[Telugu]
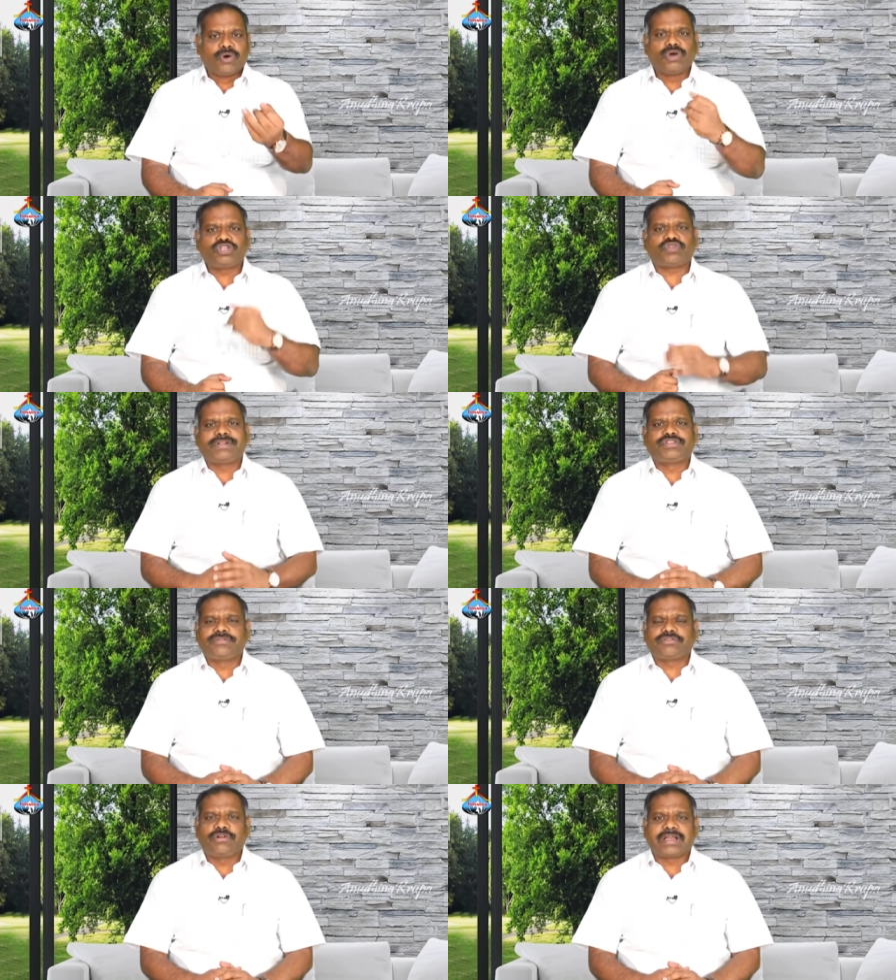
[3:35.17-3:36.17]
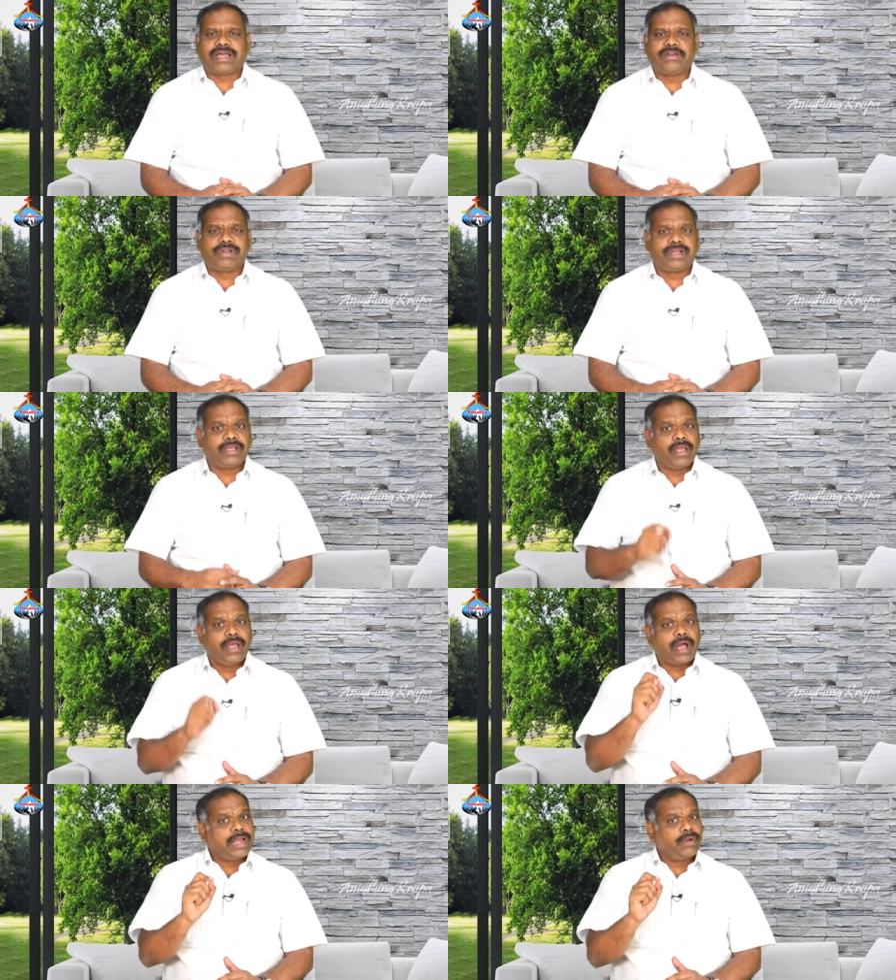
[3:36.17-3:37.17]
యహోశ్వ జీవితంలో కానివ్వండి
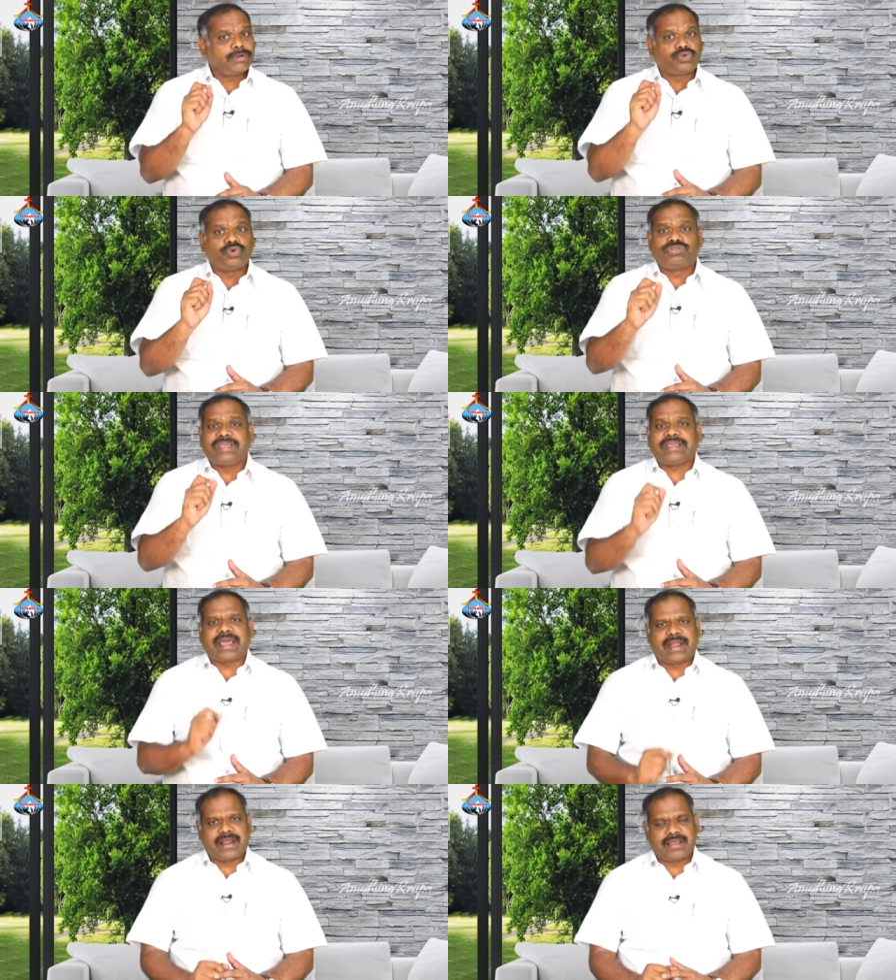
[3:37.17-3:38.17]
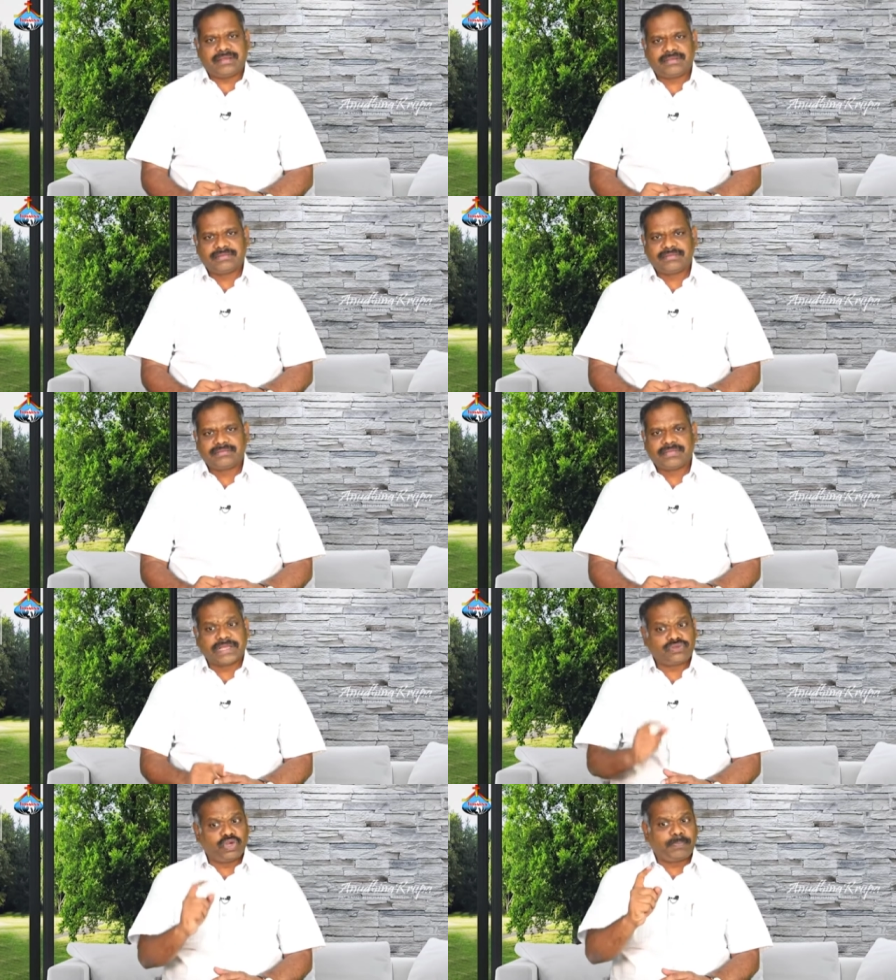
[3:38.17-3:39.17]
ఆయన ఒక శుద్ధీకరణ
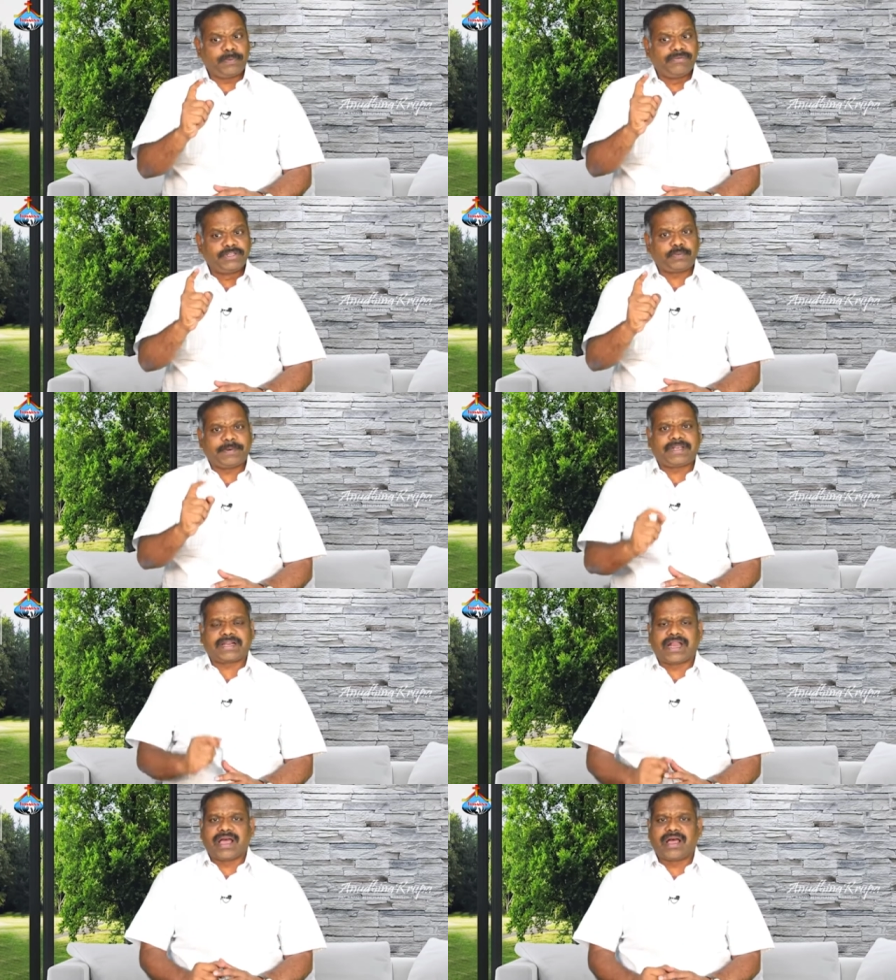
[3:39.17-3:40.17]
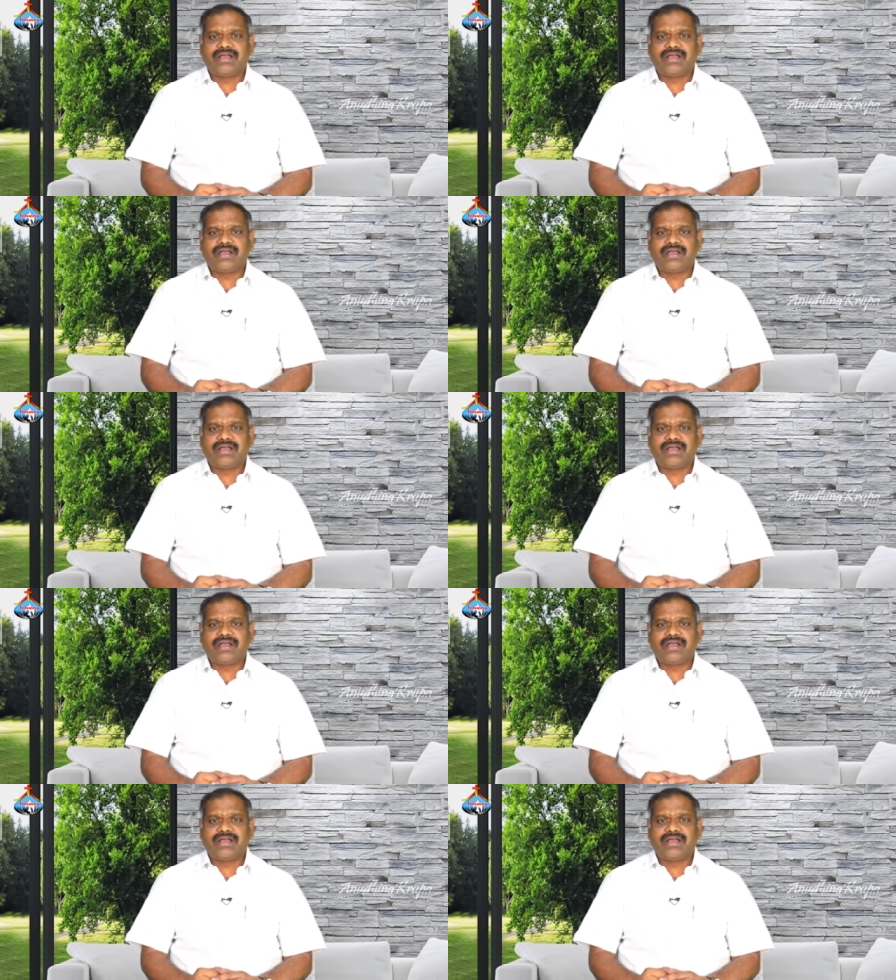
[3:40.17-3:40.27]
ఆ చెప్పులు విడిచిపెట్టి అక్కడ